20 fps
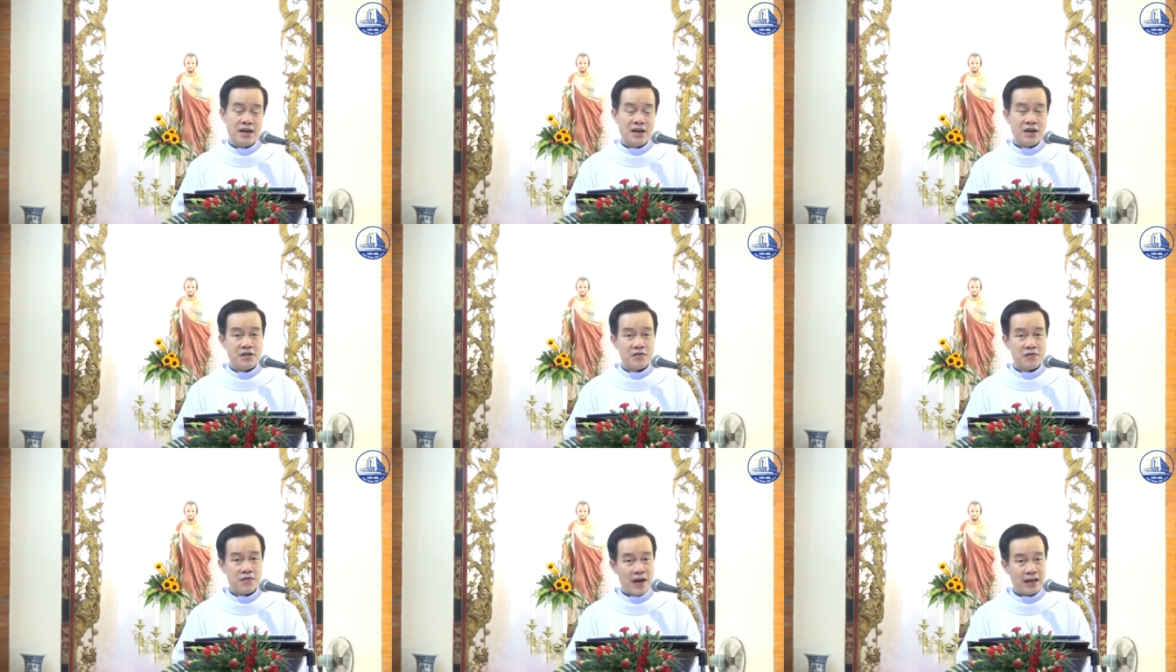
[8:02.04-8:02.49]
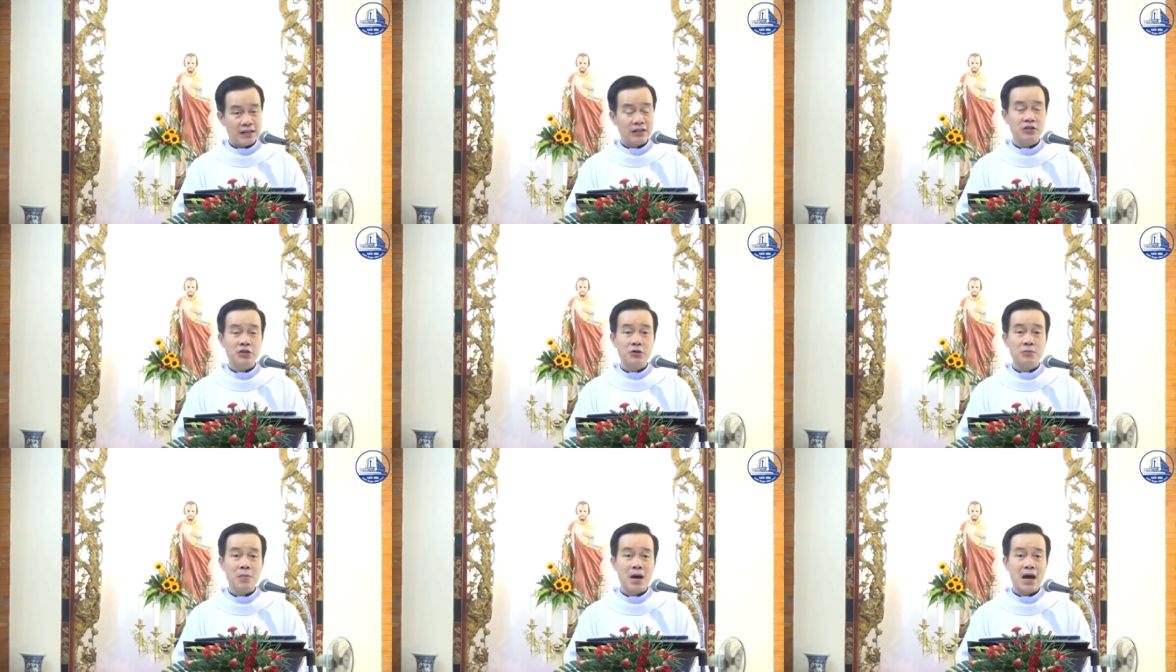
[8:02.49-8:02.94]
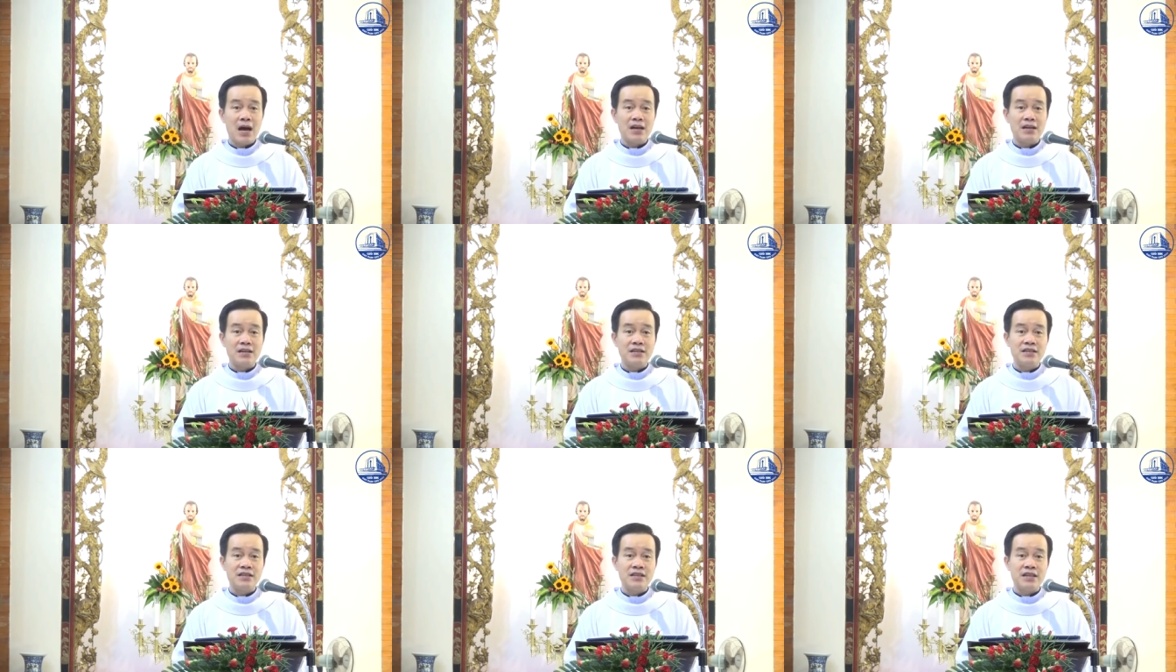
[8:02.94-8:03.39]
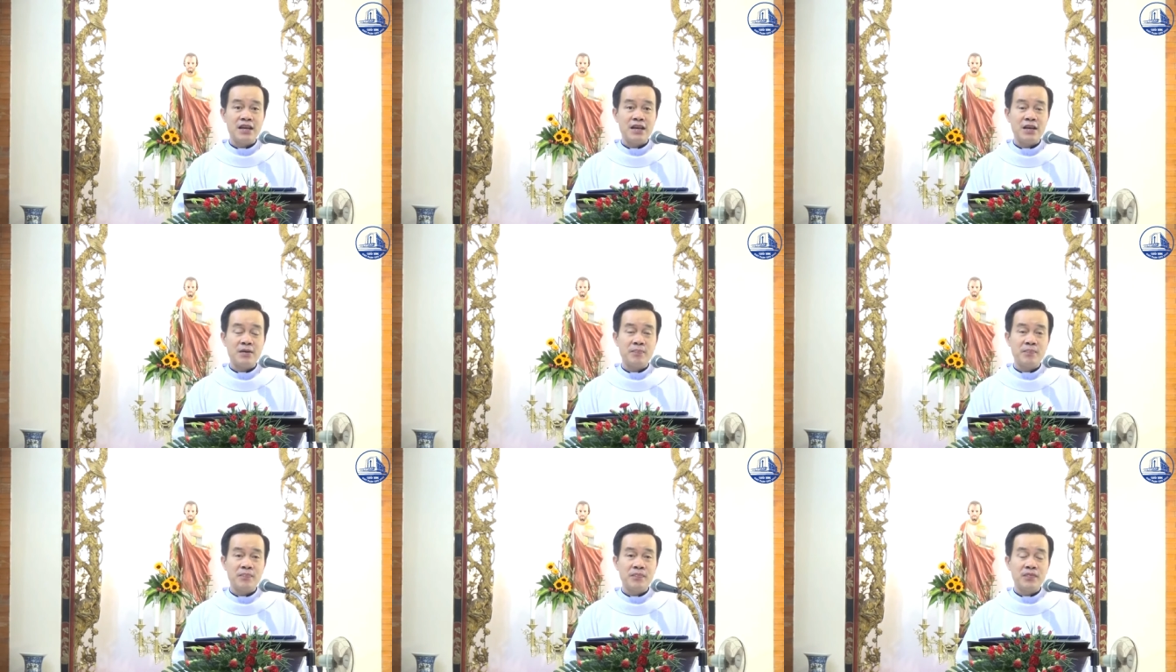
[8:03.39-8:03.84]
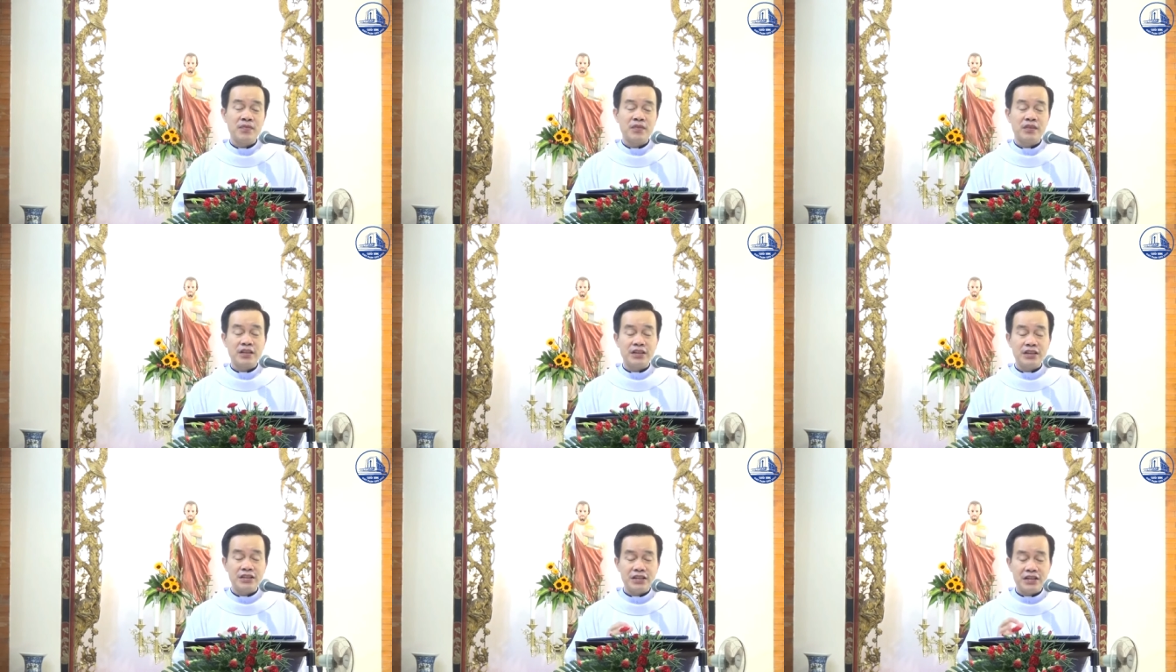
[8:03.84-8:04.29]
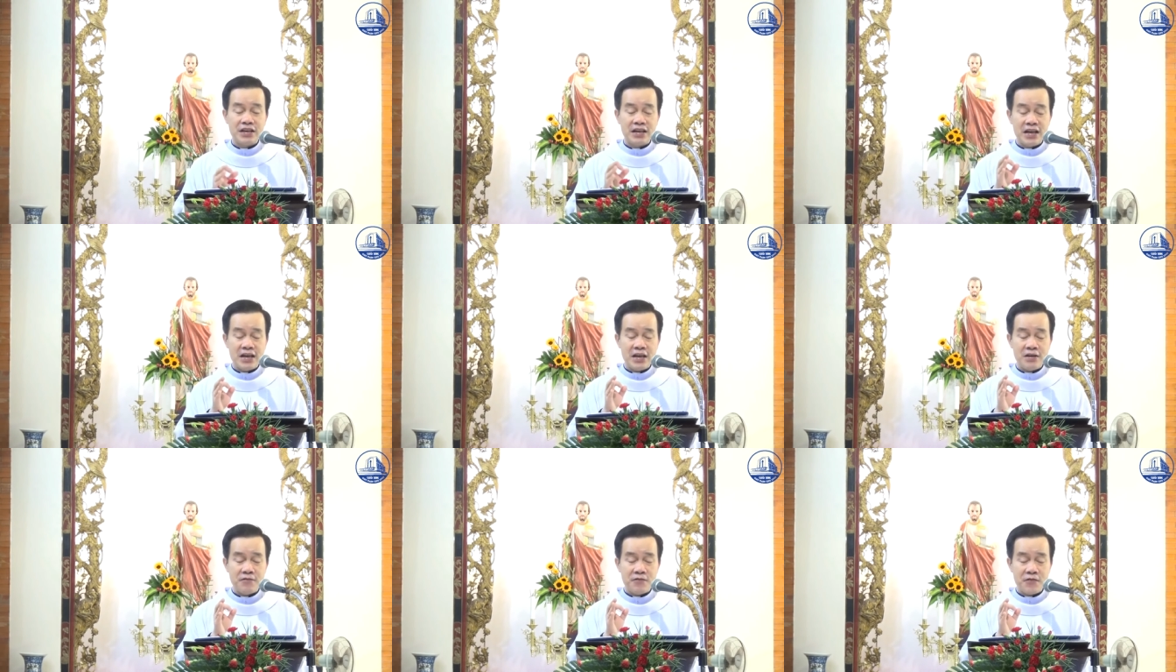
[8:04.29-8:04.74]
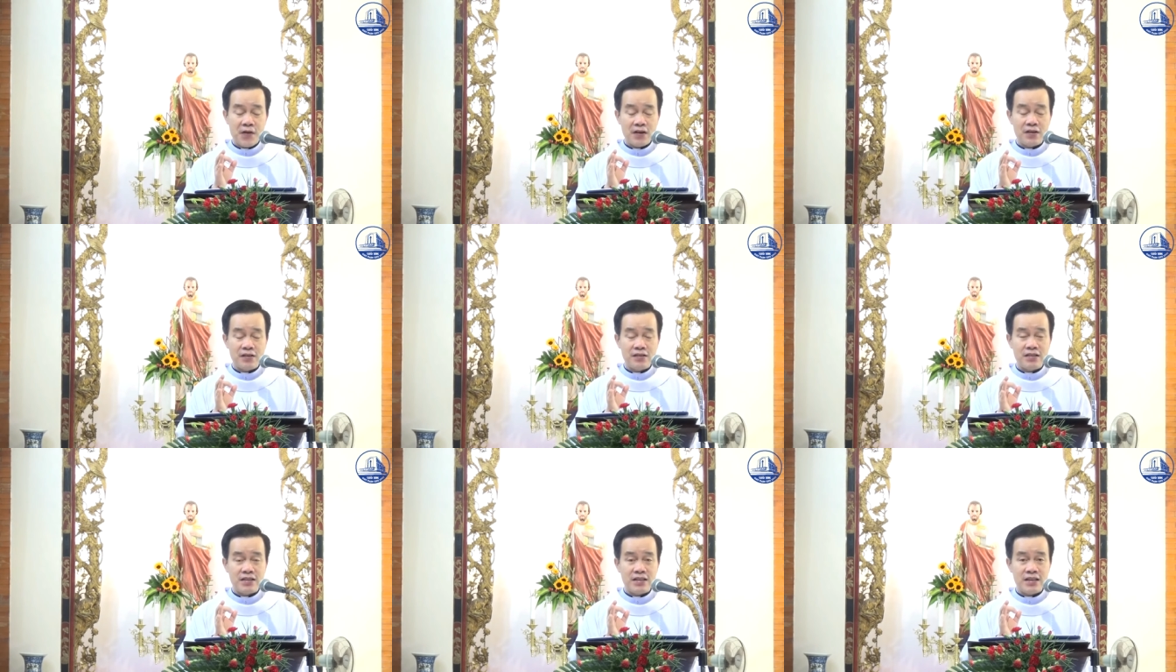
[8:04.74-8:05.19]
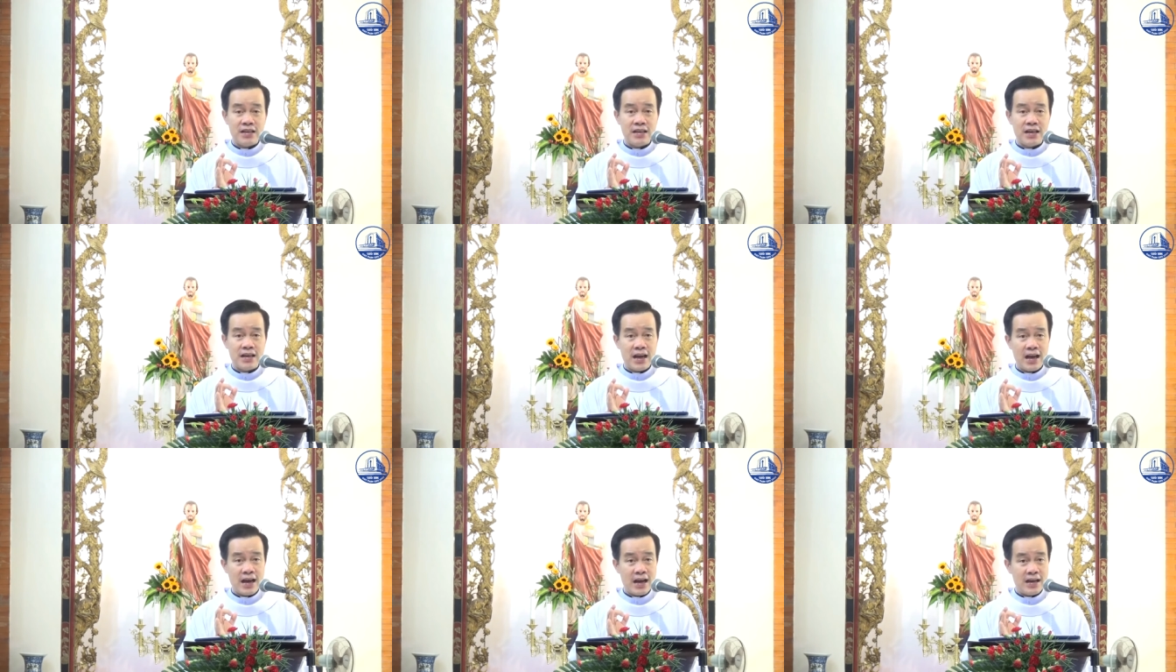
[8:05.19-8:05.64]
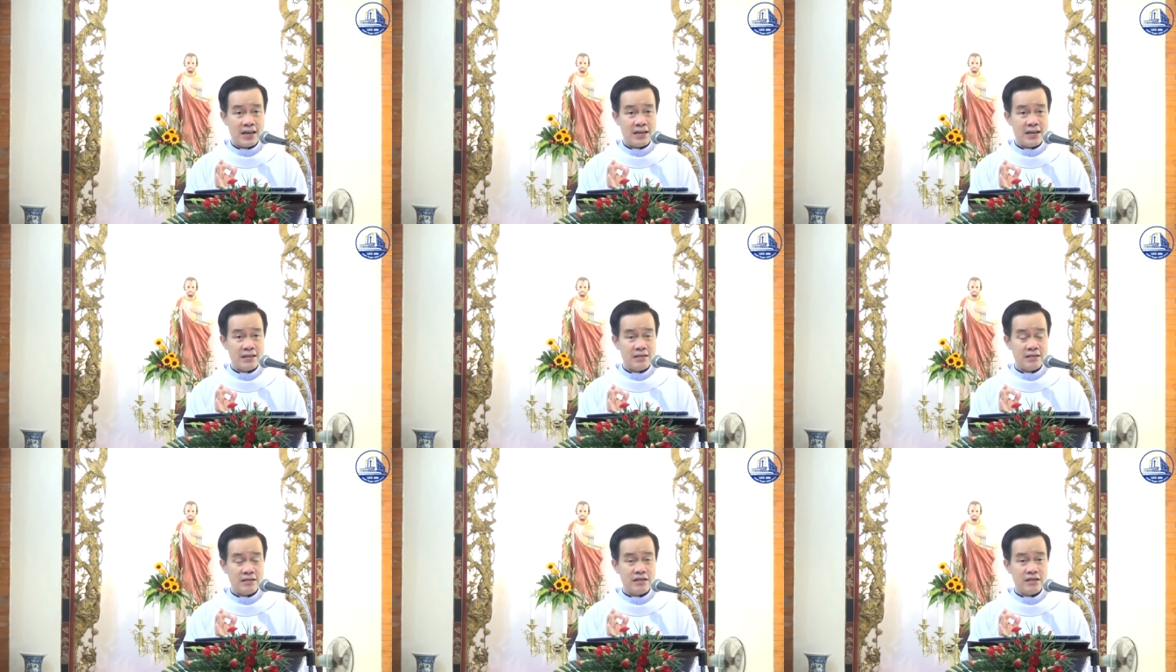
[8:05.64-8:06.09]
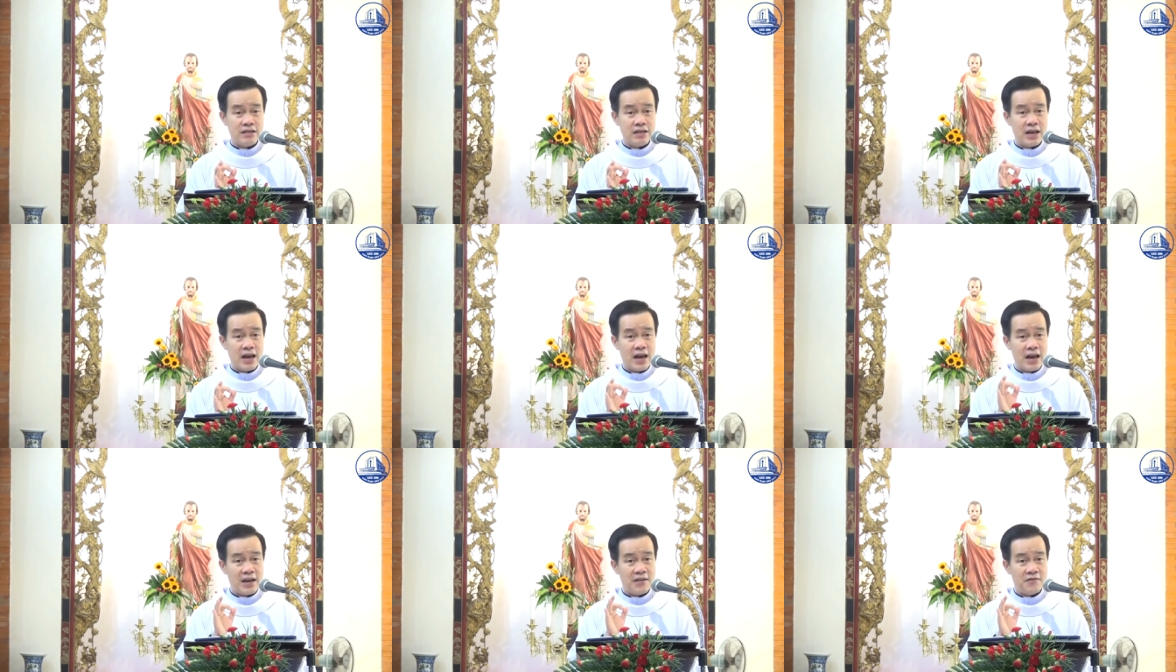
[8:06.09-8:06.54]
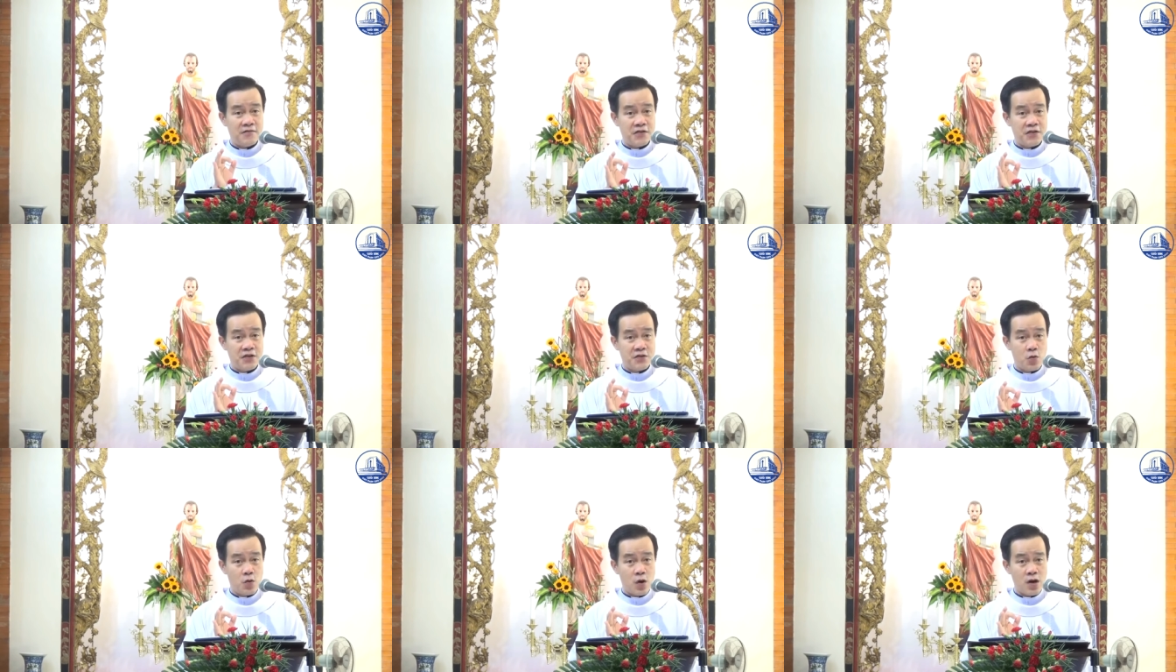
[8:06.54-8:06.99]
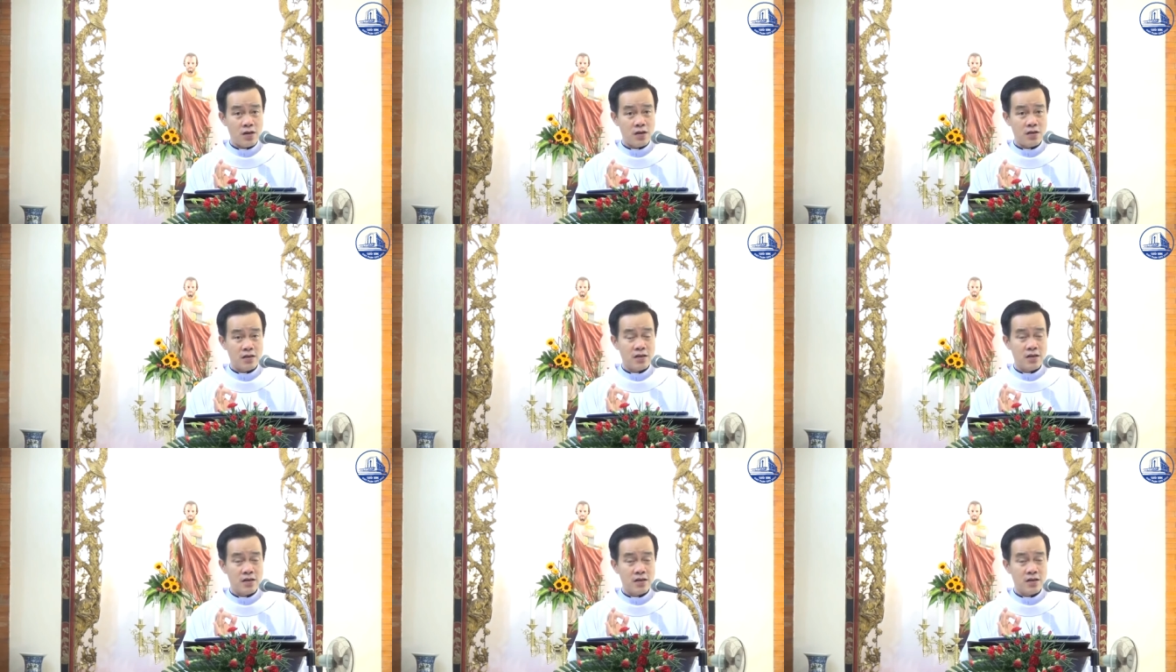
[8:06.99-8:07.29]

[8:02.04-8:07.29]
Và thương bạn chị em, từ khi phân chia hai đất nước, hai vương quốc